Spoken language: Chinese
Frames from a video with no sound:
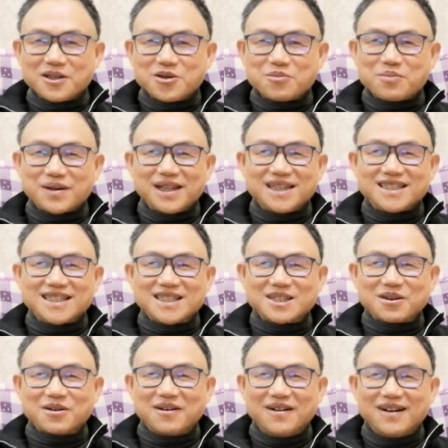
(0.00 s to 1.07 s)
就不能这
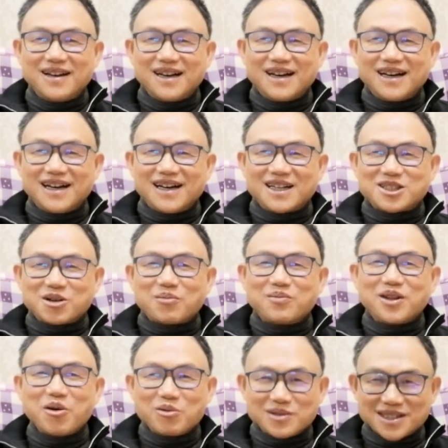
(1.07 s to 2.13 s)
种啊，
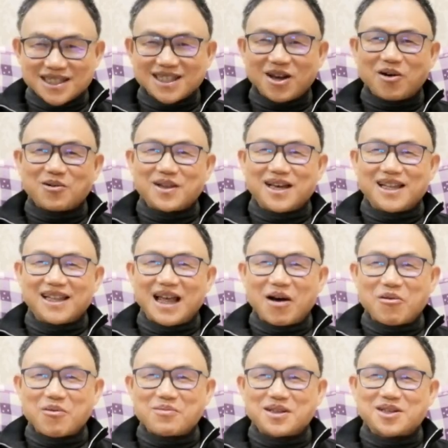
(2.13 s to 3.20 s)
充六只套了。那
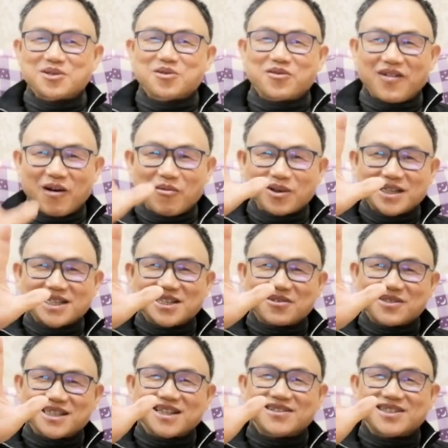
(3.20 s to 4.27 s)
我们的说法，我的手
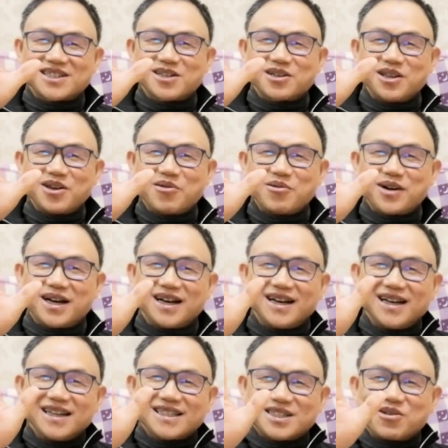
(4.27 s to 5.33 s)
头只有六个，
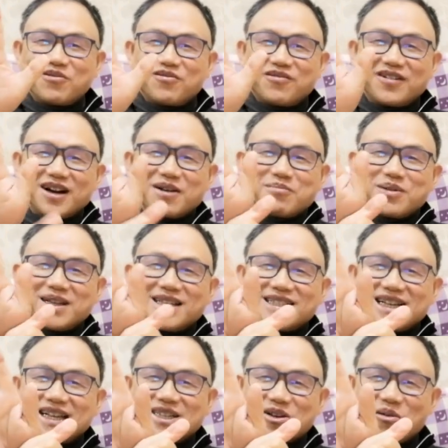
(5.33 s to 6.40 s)
只有五个，不能
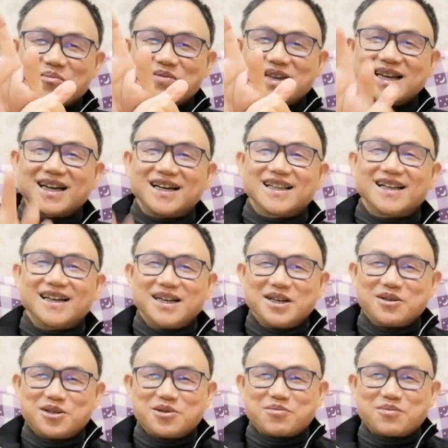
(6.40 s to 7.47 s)
再充一个了，
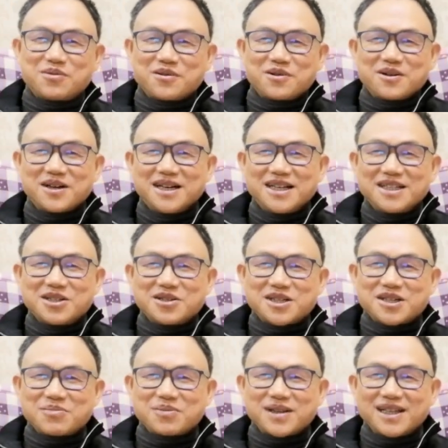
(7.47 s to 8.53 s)
就不就
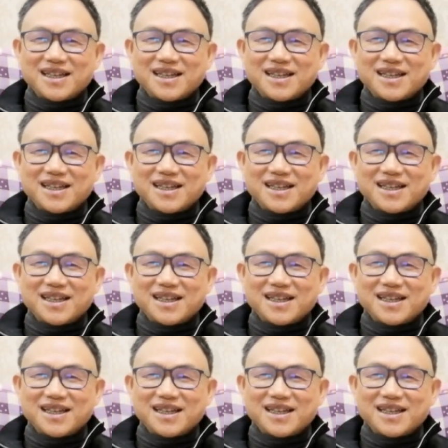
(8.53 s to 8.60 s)
是不